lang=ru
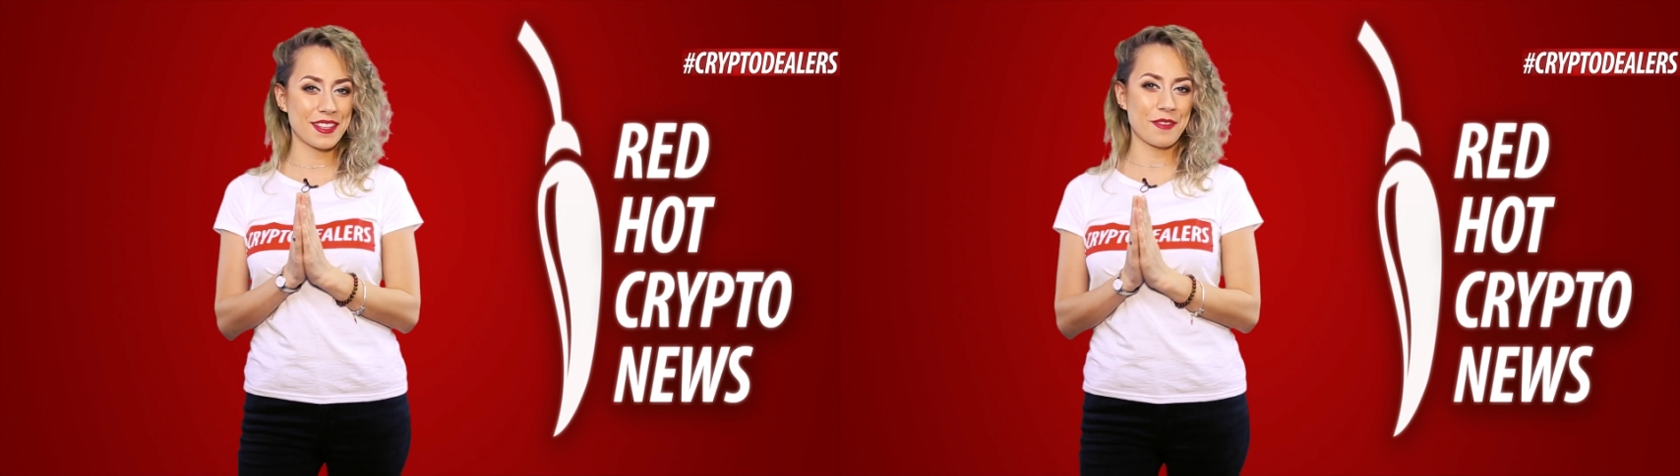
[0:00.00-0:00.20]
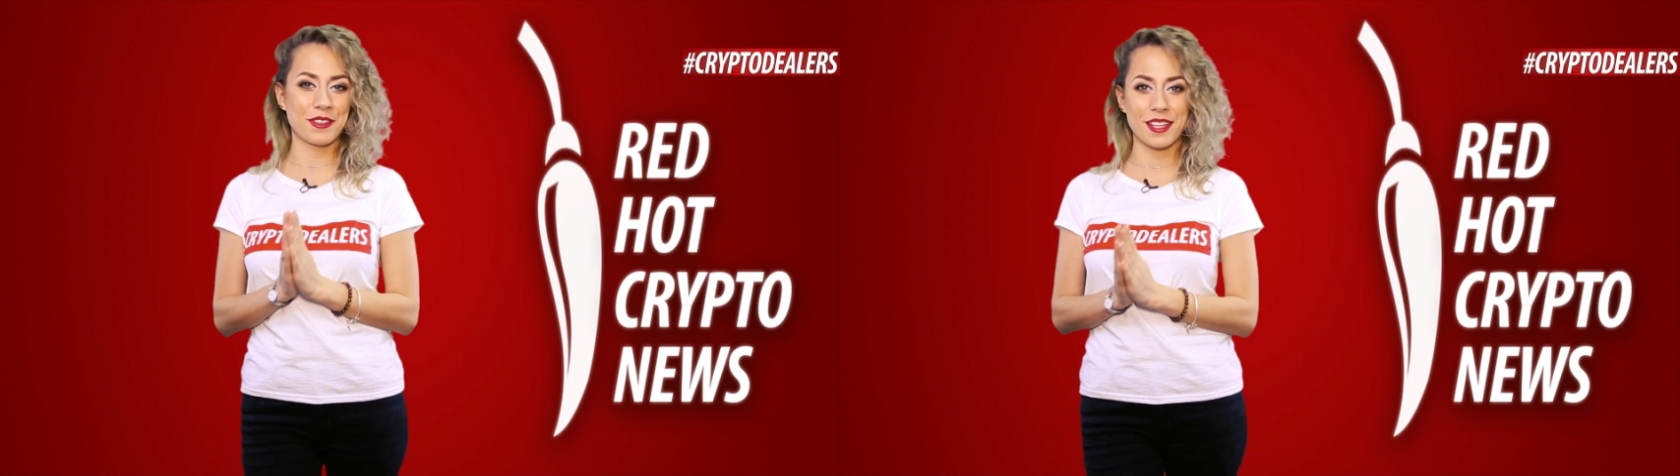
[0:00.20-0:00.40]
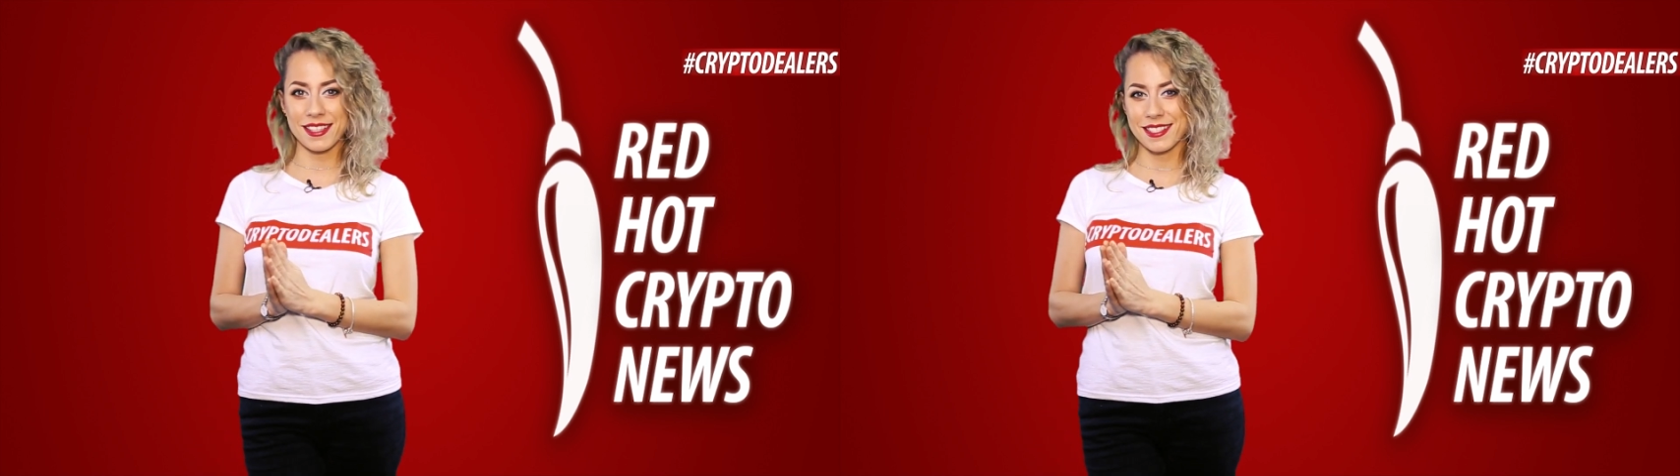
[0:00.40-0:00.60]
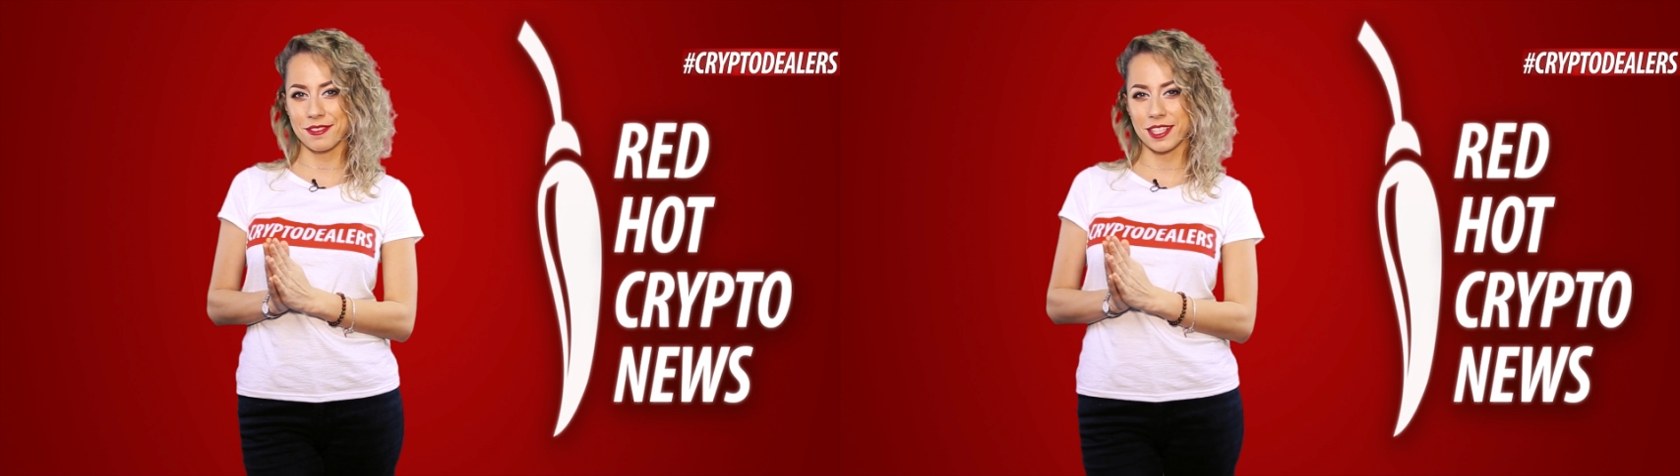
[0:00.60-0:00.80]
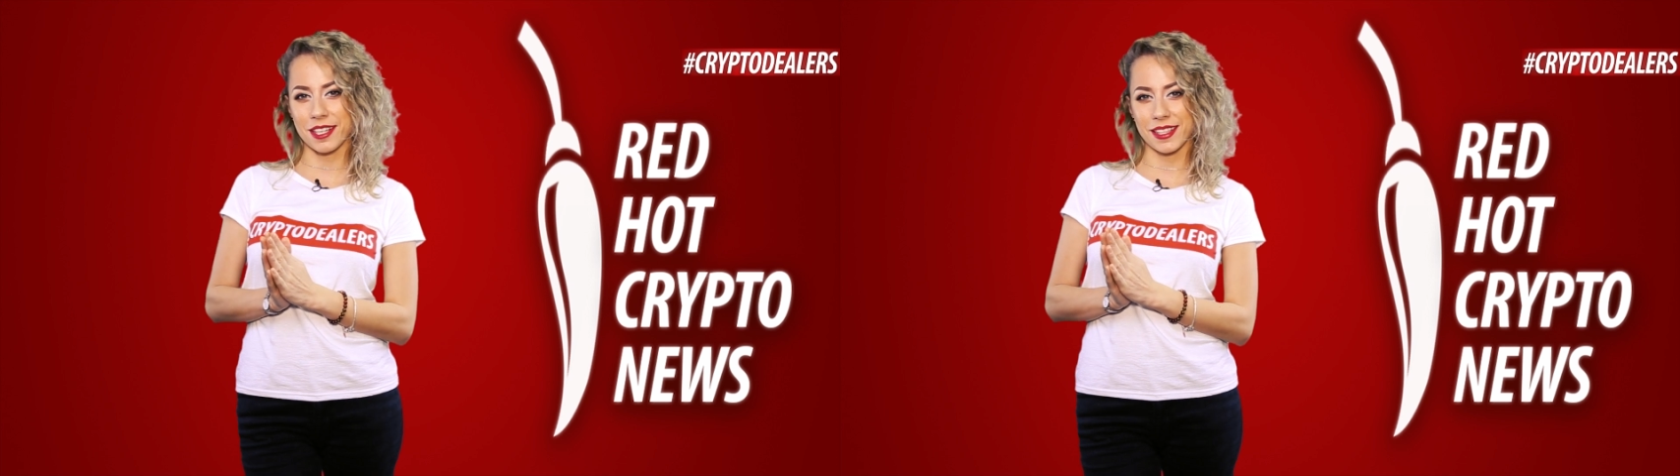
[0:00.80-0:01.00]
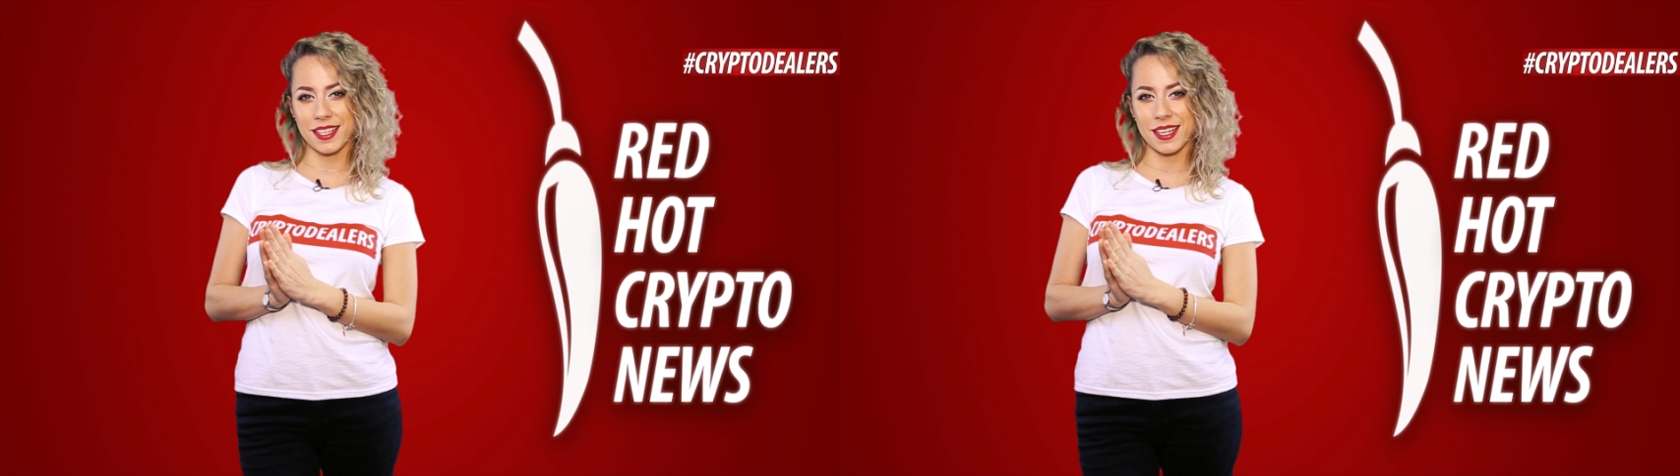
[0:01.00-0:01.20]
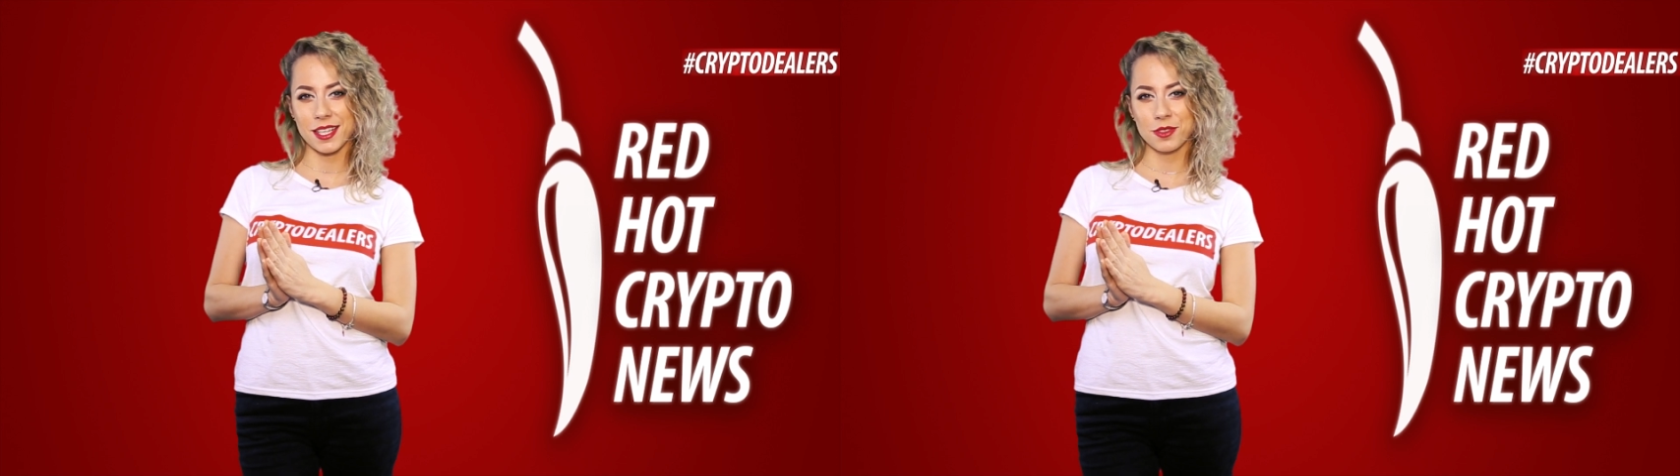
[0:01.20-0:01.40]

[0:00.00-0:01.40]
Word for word: на финансовых рынках.